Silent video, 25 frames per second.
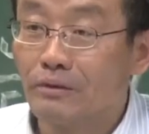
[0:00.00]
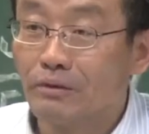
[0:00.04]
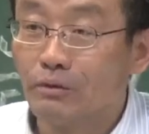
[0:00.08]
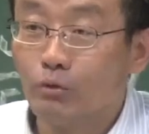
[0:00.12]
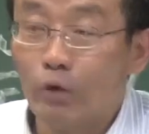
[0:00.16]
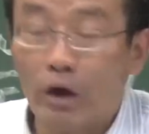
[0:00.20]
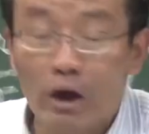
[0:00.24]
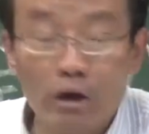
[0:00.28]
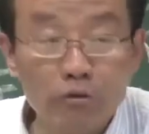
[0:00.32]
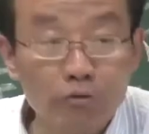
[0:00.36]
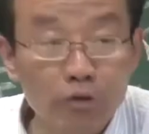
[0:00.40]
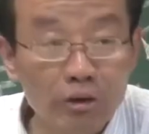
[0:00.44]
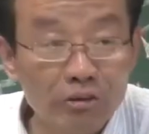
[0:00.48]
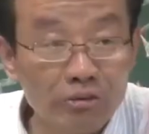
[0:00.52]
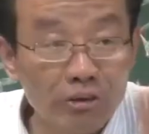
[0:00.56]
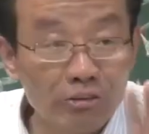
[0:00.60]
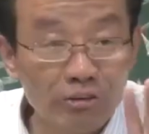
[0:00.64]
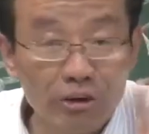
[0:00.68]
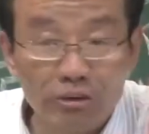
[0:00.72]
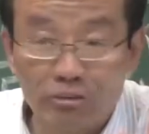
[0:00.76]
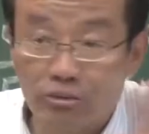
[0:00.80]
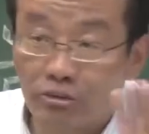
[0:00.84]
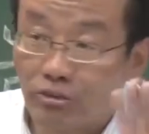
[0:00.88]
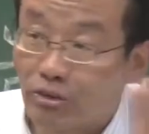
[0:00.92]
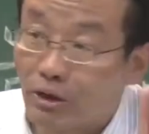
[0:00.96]
缘分这
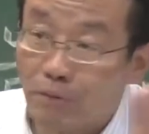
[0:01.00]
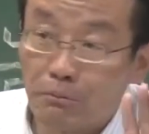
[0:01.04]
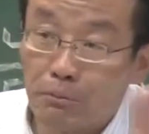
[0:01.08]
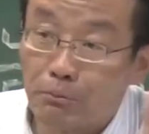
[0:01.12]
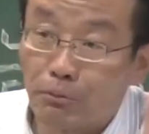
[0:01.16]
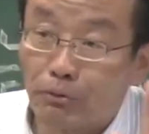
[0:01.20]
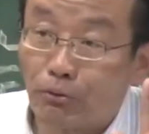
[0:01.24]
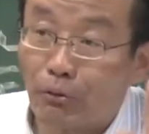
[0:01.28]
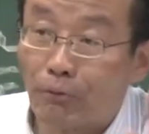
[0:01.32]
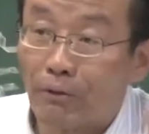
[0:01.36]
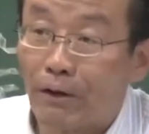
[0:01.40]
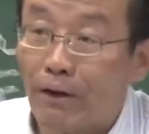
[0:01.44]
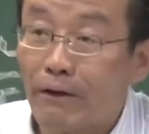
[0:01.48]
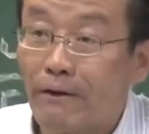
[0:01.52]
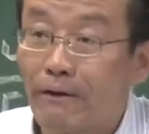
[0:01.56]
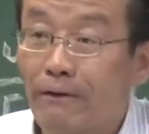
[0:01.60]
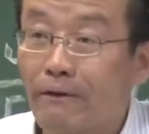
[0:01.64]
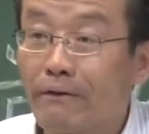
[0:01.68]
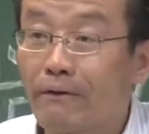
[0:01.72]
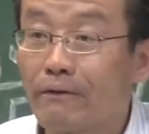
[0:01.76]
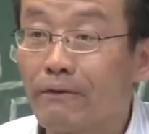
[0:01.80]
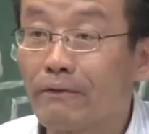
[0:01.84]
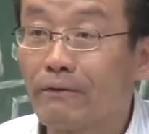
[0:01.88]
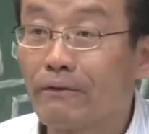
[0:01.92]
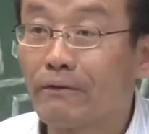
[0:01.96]
件事情他们不懂了，
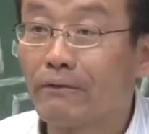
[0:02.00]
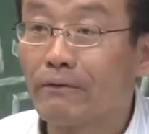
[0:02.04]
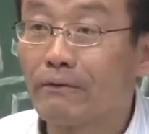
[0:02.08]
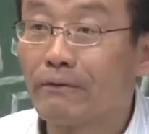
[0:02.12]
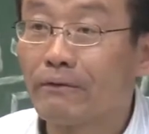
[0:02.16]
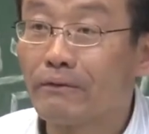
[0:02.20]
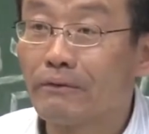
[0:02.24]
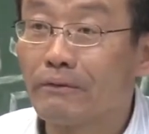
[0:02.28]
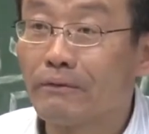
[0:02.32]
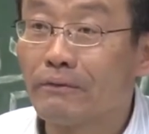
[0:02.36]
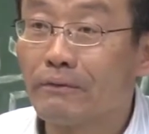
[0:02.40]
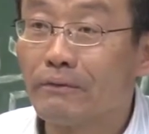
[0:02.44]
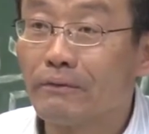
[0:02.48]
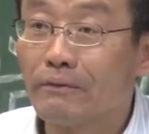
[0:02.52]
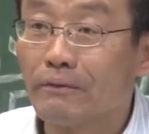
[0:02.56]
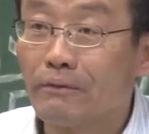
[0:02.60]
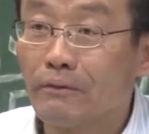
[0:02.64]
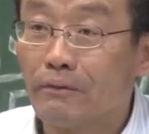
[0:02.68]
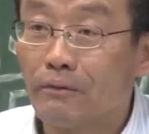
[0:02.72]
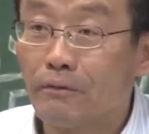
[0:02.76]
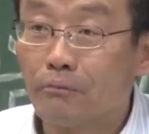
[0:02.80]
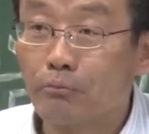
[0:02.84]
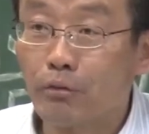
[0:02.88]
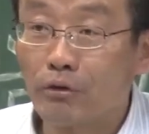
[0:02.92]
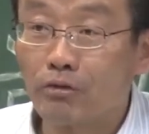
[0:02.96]

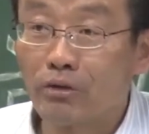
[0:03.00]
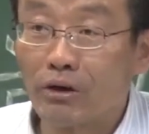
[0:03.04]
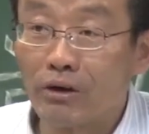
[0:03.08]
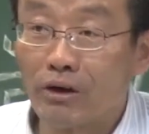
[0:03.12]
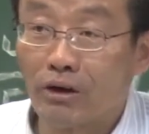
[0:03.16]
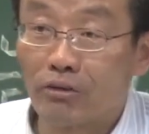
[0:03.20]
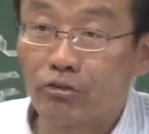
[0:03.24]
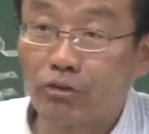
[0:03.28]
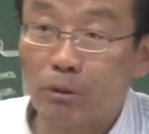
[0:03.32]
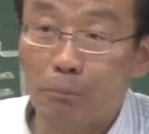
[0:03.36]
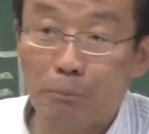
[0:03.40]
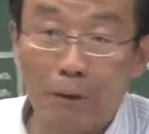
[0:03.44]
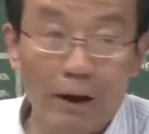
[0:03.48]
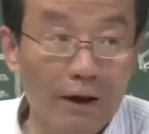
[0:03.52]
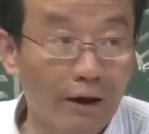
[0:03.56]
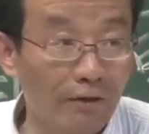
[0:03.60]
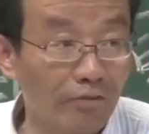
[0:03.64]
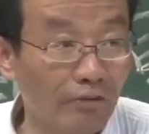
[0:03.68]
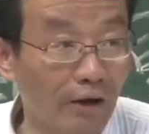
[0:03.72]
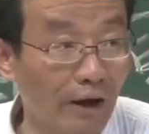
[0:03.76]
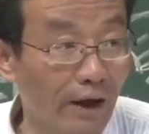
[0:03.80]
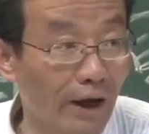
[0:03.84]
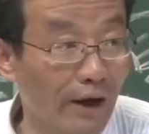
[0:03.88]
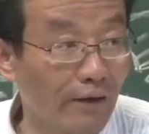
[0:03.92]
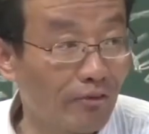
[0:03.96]
不行了，失败了，
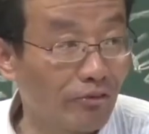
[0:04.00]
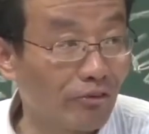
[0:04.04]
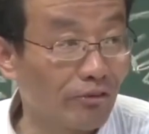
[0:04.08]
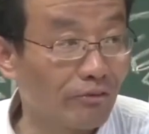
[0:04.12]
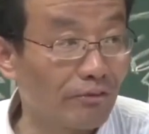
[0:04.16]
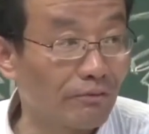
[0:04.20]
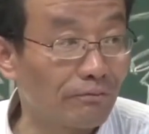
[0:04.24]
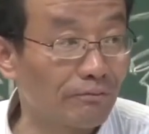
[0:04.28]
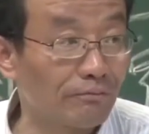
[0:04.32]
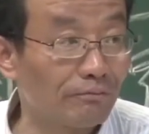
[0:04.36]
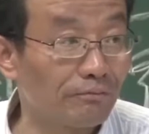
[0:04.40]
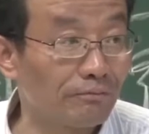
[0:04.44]
再来一次，